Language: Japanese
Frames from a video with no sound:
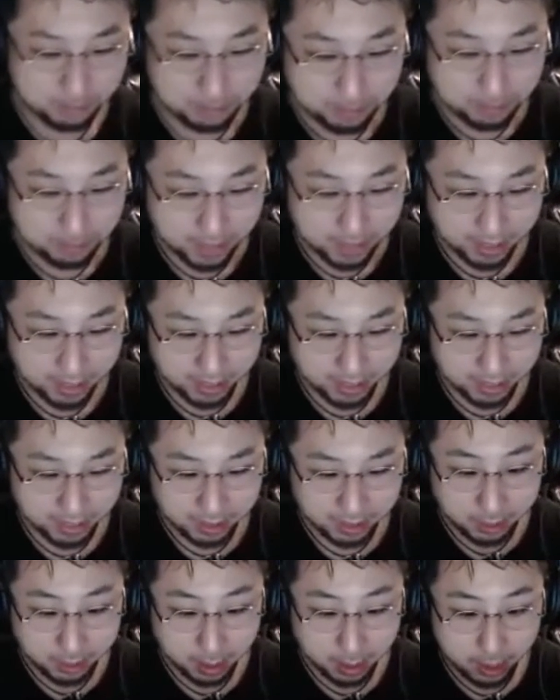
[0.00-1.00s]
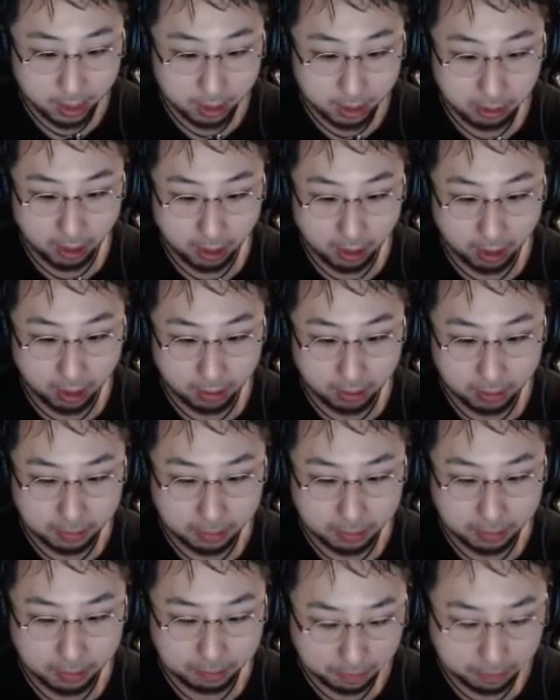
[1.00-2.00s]
うん。えー、どこだろ
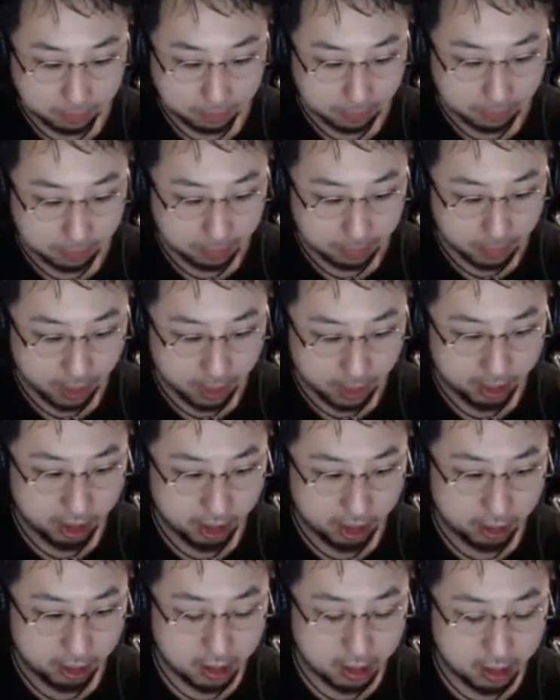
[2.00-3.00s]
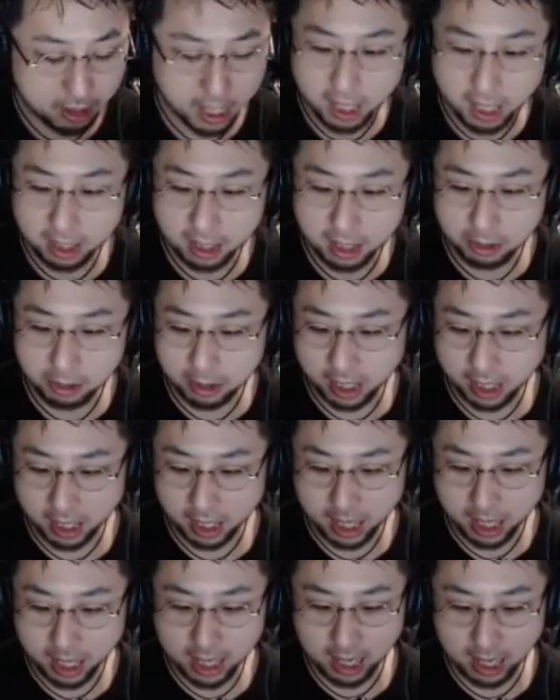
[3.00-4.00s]
う。注意書きがどっかに書い
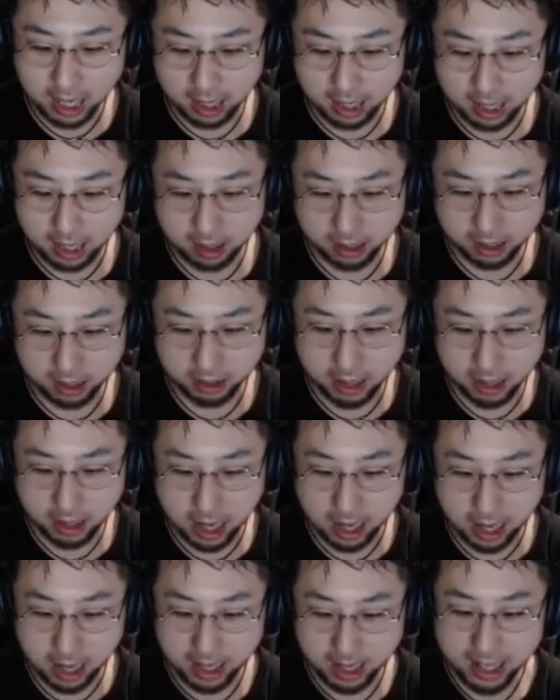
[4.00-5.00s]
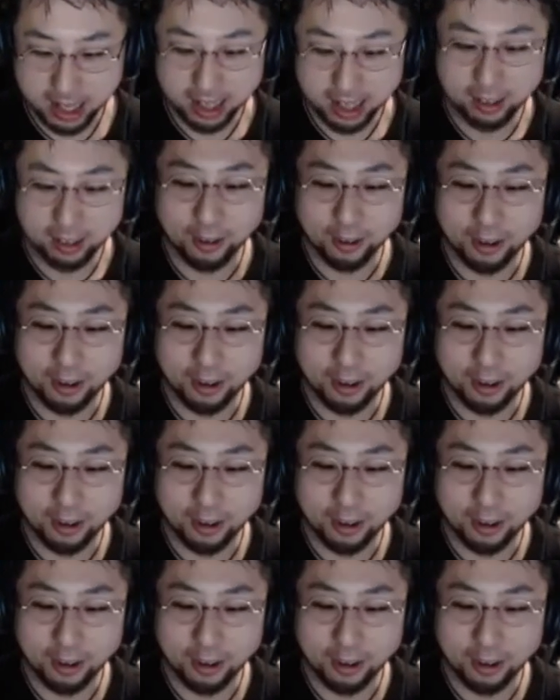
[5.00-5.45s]
てあるらしくて、ここ。